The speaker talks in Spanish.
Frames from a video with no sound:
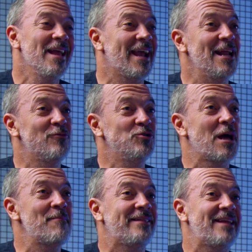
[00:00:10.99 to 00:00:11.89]
que le
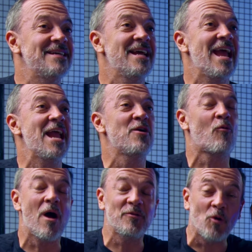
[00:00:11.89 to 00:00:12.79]
gusta meterse en
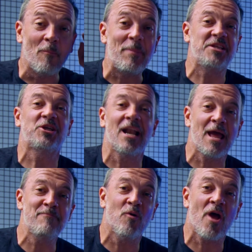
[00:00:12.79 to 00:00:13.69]
cuanto pichala
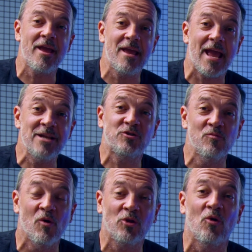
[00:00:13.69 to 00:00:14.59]
hay por ahí en
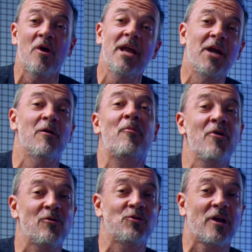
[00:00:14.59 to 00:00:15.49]
su moto y no ha
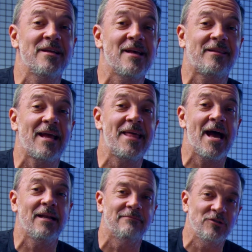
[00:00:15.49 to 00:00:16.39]
podido encontrar la llanta
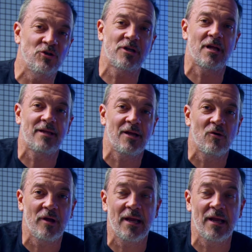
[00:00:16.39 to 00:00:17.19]
ideal, yo se la tengo.